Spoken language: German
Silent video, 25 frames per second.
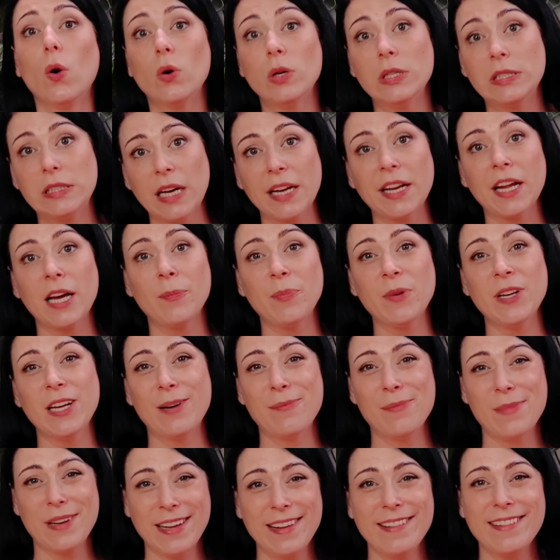Und dann habt ihr
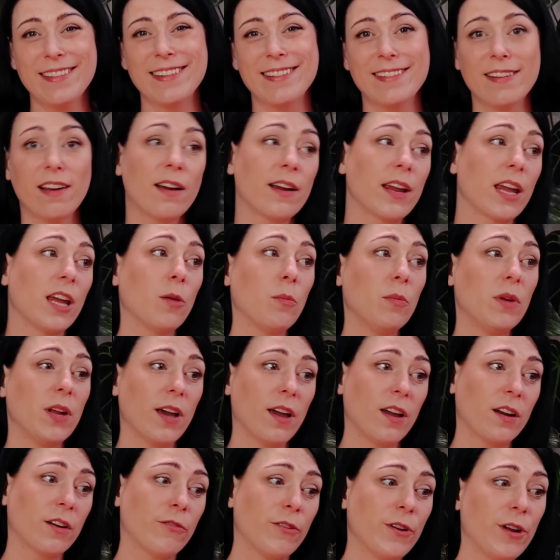am nächsten Tag eben
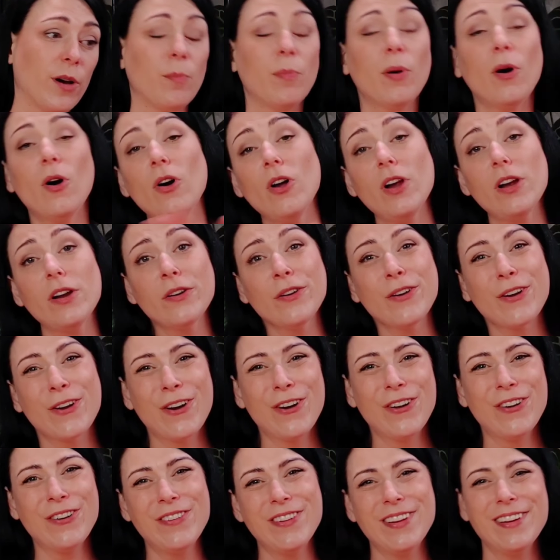direkt wieder Pollen,
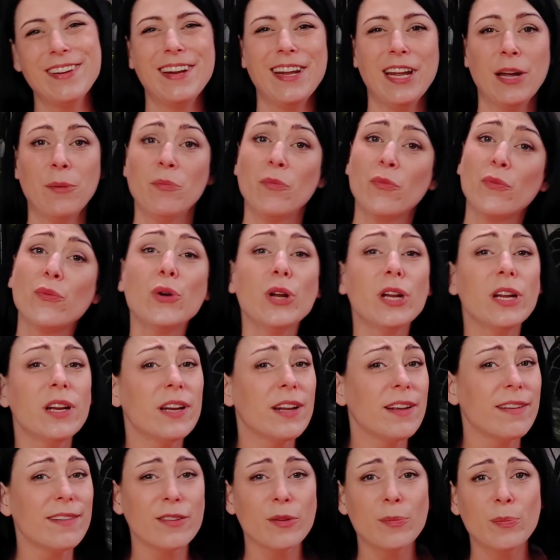könnt die nehmen für die
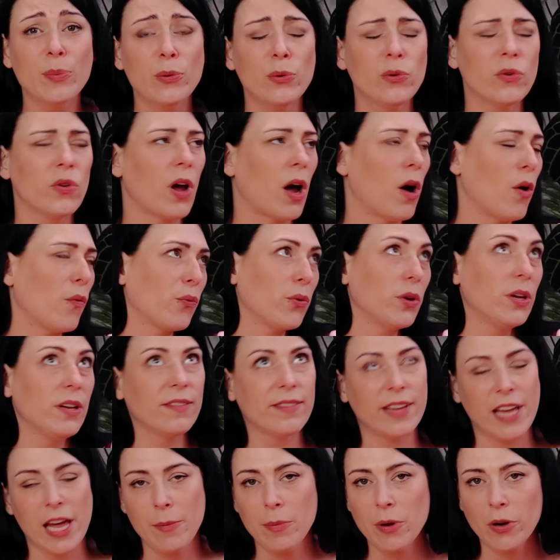nächste Blüte, auch für
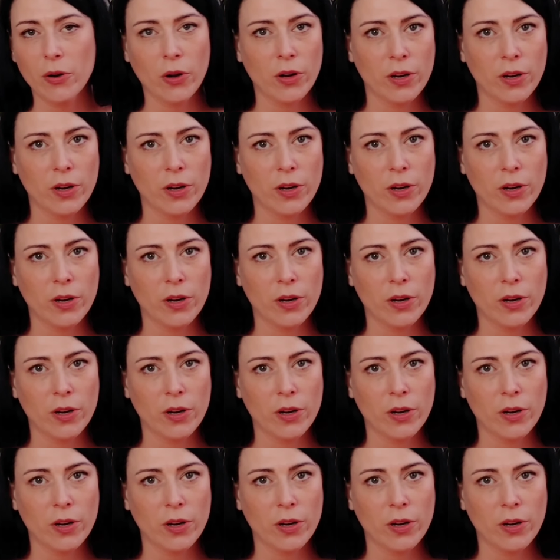dieselbe.